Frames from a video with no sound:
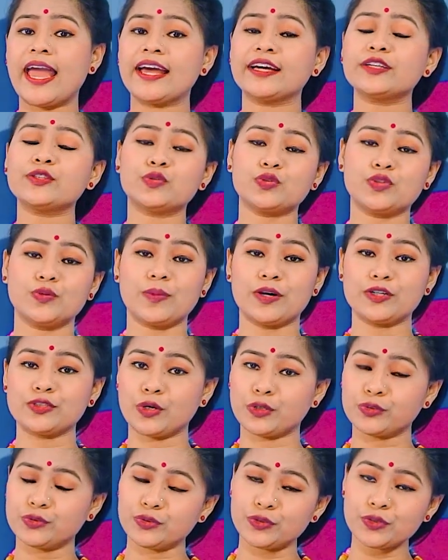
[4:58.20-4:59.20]
এক দুই মাস
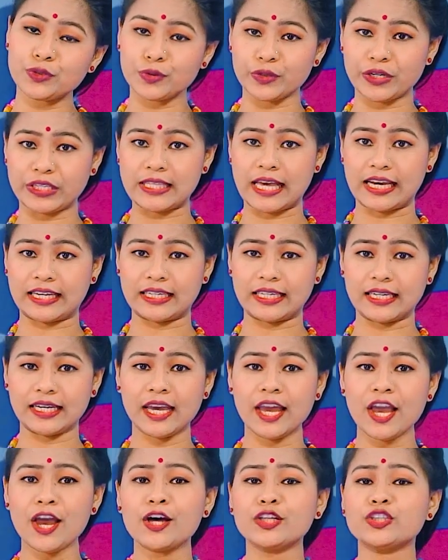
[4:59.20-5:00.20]
অন্তর হয়ে থাকে
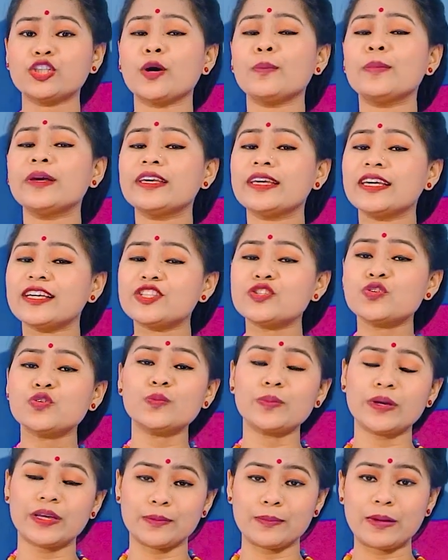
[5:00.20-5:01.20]
তবে কিছু
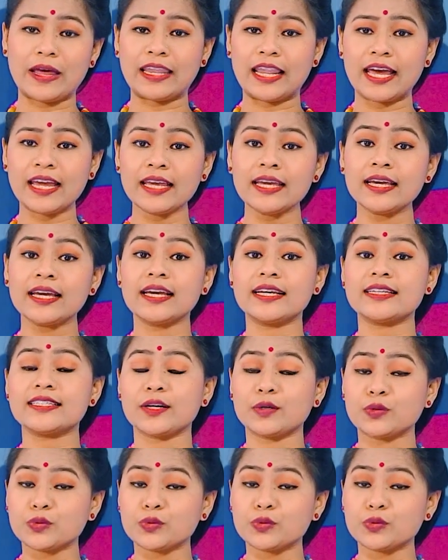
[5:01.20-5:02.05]
মেয়ের বেলায় এটা